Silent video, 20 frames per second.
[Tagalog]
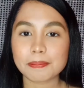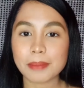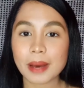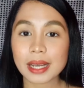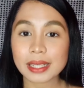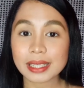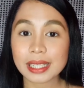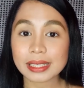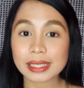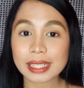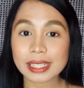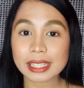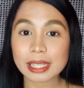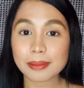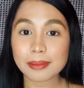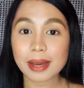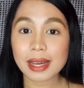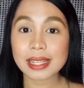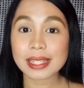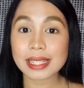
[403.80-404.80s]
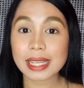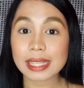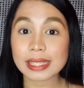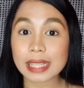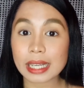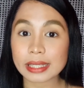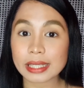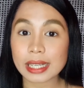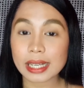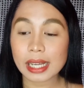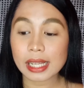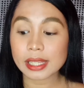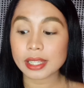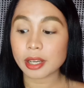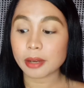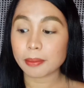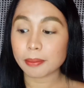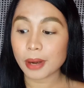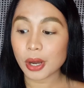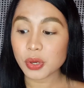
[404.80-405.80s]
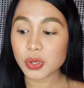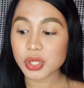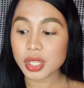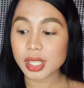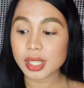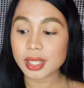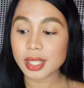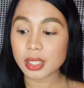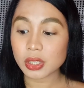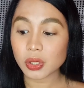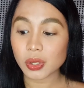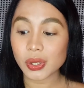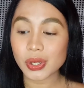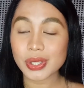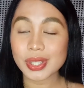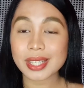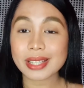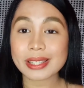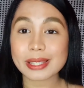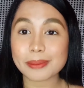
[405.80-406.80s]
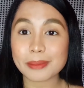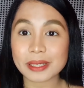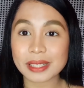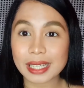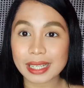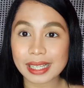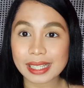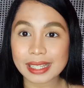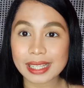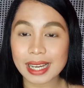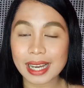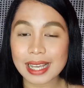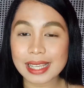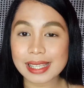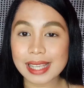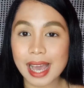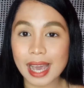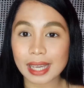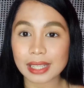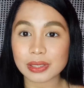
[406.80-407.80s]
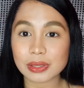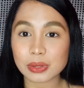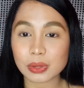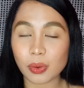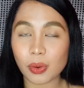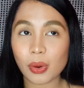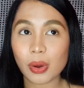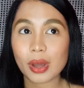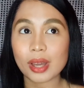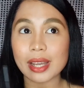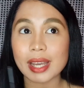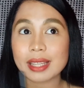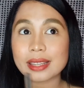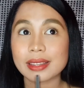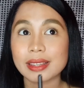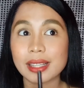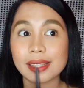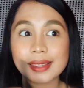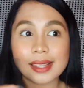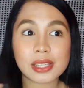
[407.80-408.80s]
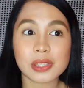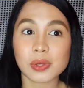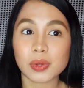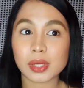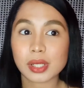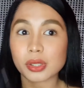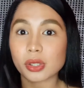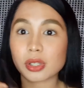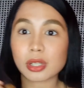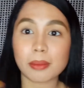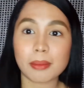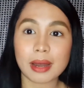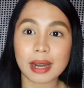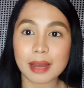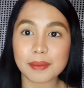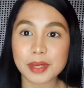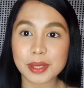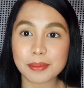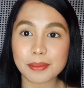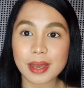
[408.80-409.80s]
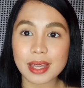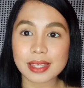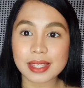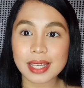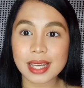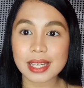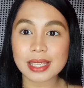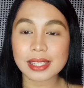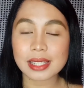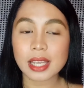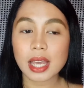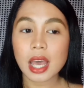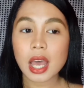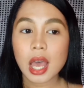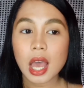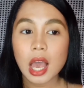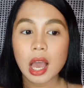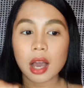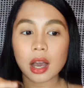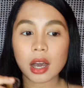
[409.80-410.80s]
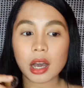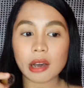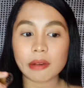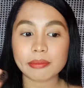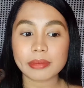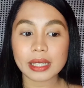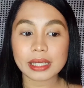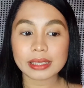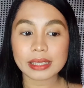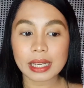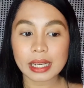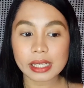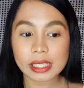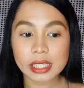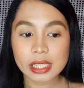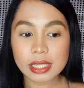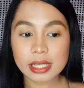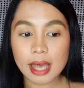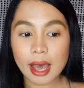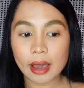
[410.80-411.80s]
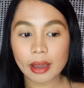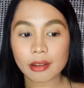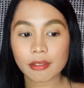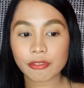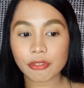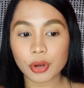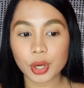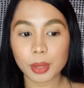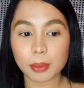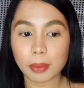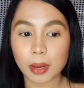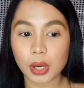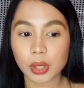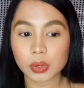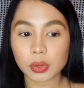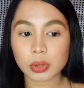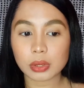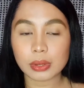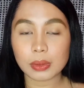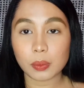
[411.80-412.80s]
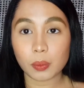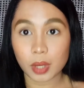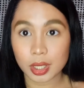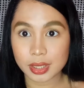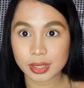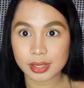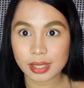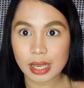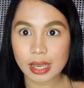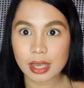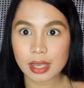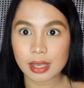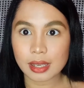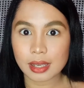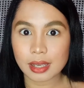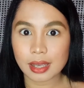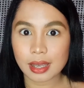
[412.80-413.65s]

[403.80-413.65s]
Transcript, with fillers: Pagdating naman sa itatagal ng brow gel na to, since matagal na nga sa akin to, and na-test ko na to ng maraming beses, um, nagtagal siya sa akin for about one day.